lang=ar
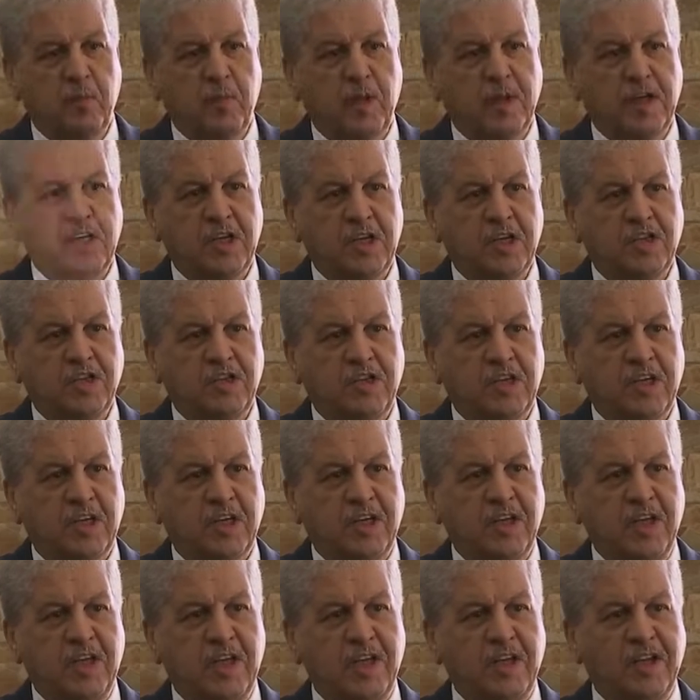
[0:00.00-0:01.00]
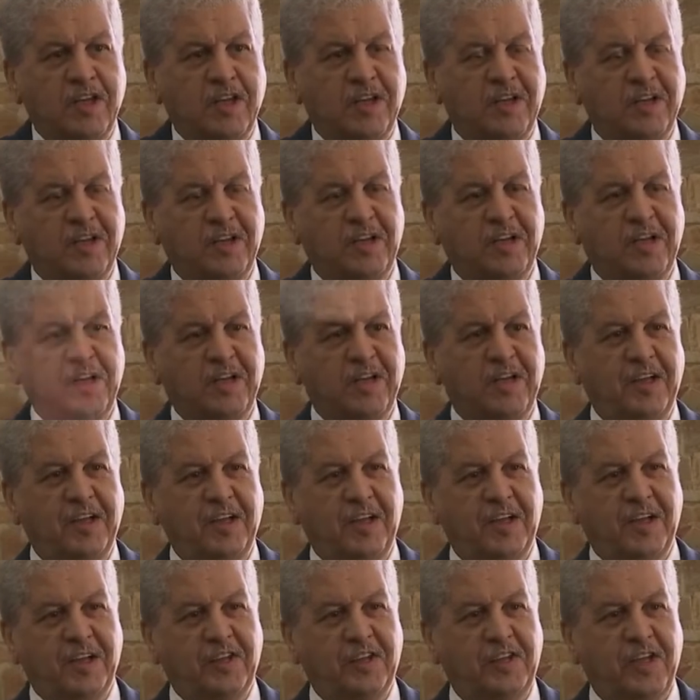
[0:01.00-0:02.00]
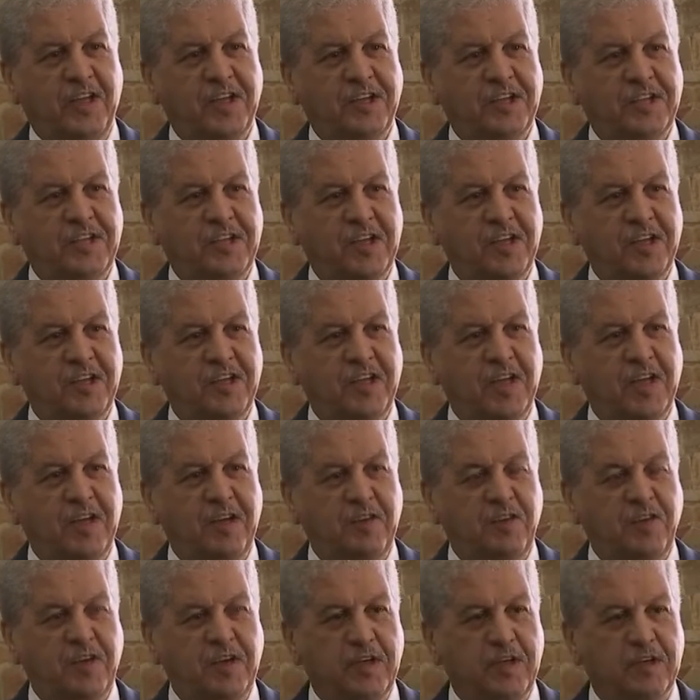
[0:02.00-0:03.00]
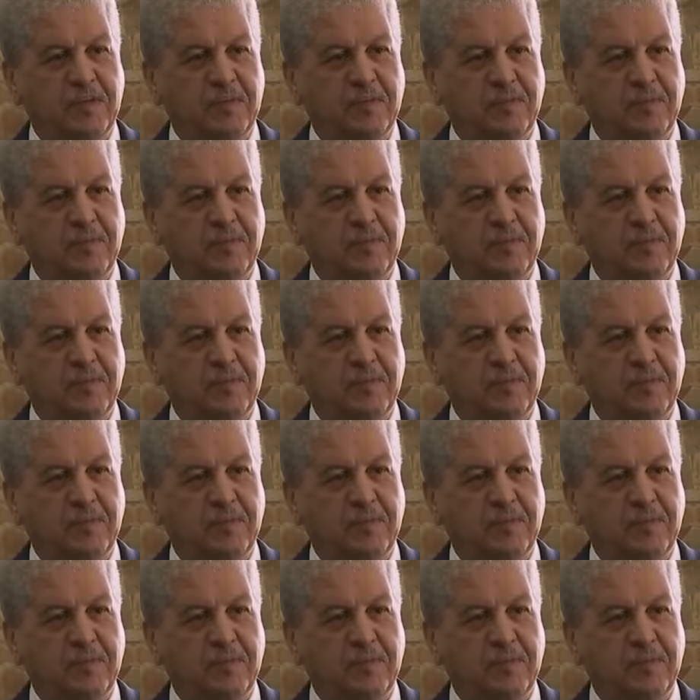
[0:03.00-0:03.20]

من الاستقلال حتى سنة 2000